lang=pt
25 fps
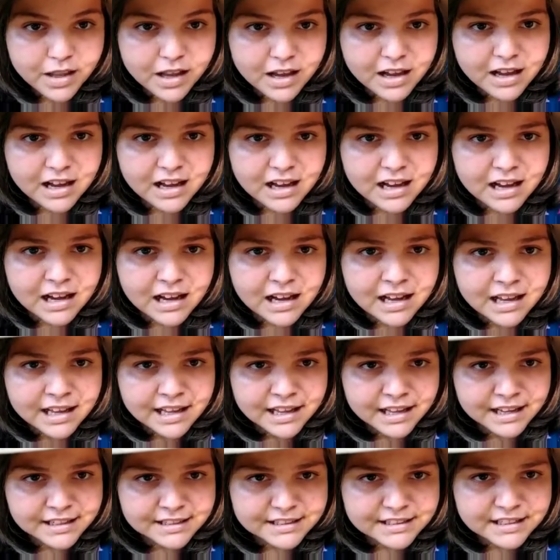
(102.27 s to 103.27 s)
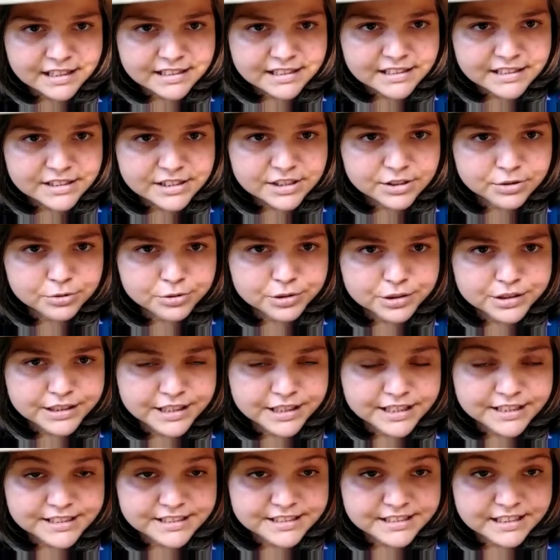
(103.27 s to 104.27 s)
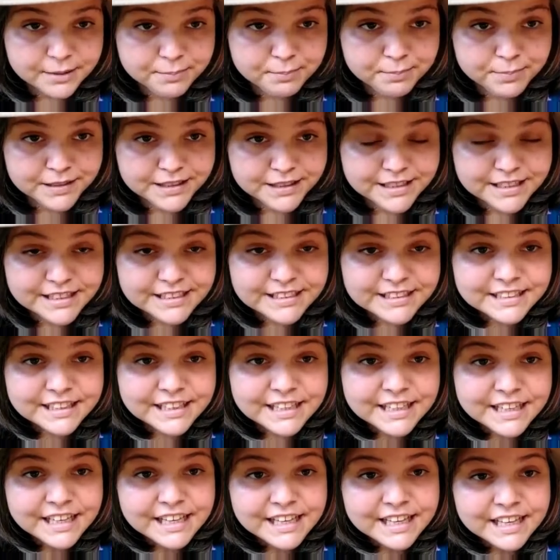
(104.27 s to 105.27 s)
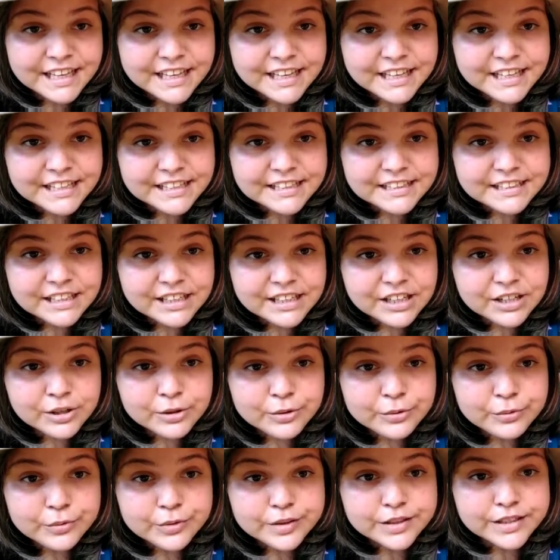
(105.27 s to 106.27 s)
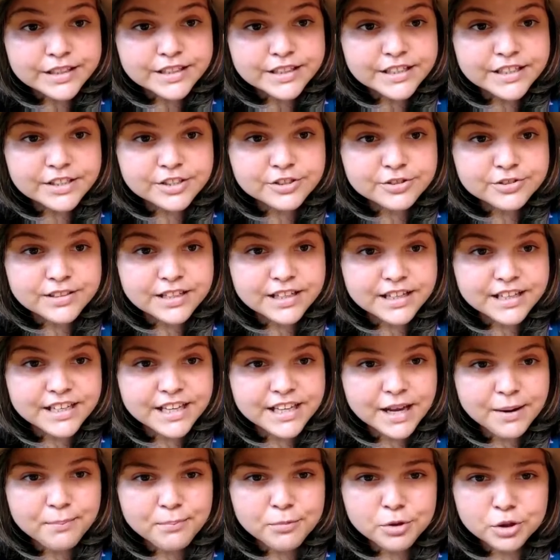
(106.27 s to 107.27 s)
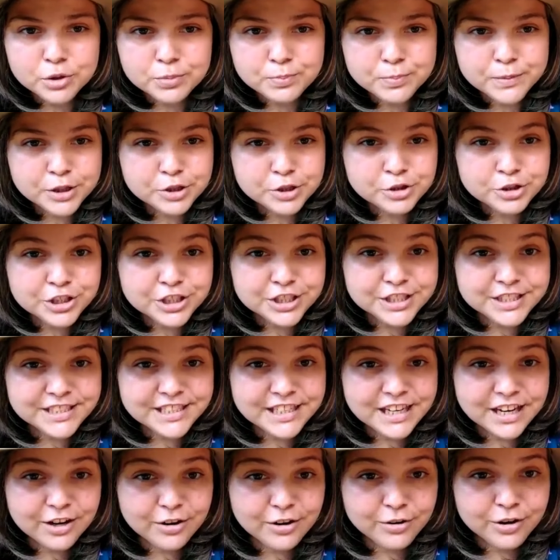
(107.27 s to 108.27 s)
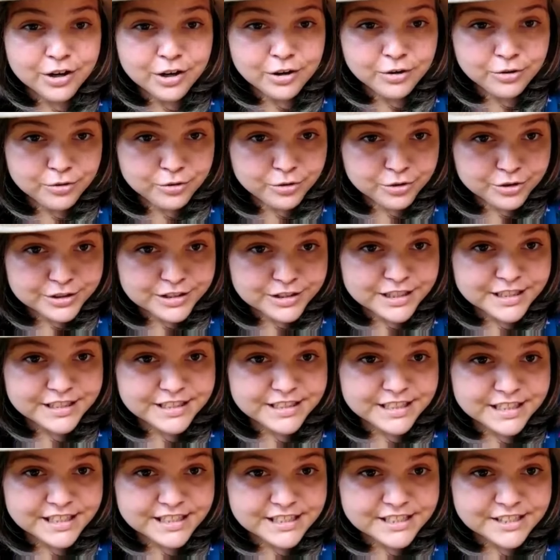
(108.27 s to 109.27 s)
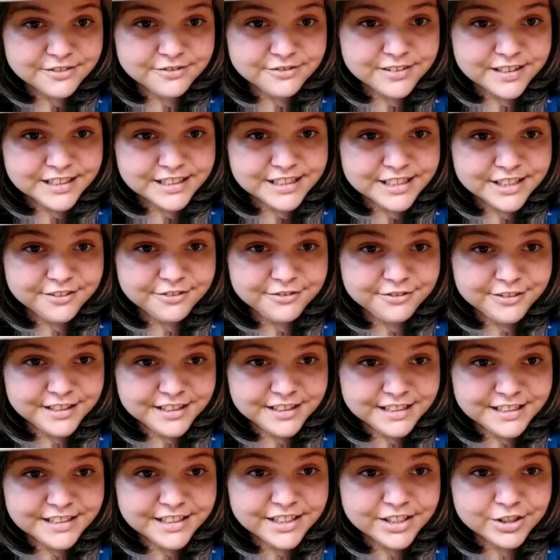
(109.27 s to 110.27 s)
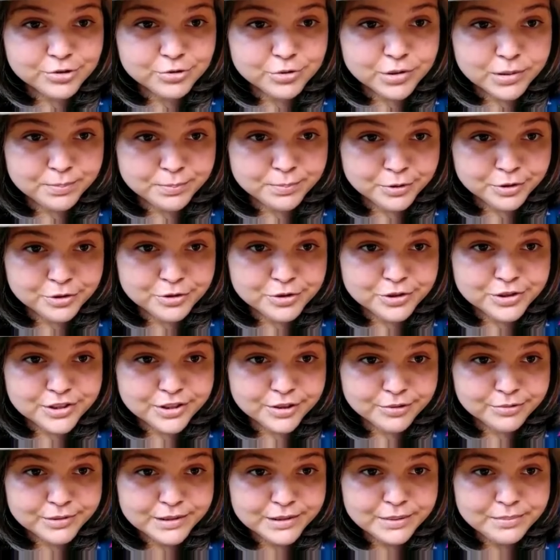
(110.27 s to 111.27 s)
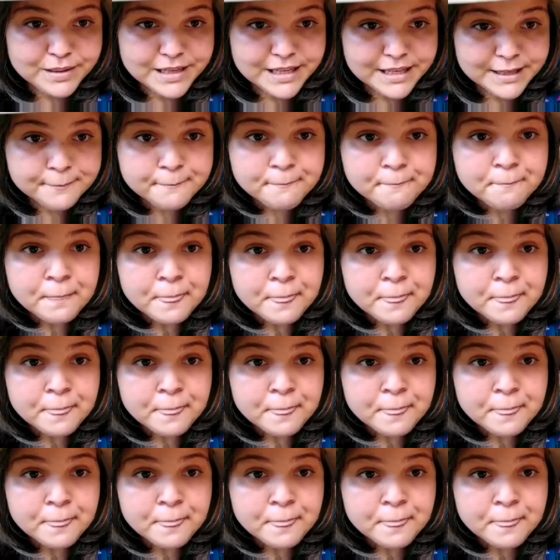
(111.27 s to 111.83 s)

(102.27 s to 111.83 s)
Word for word: a entrada de nutrientes na planta. Então, isso daí é muito prejudicial. Com certeza vai interferir na sua produção também.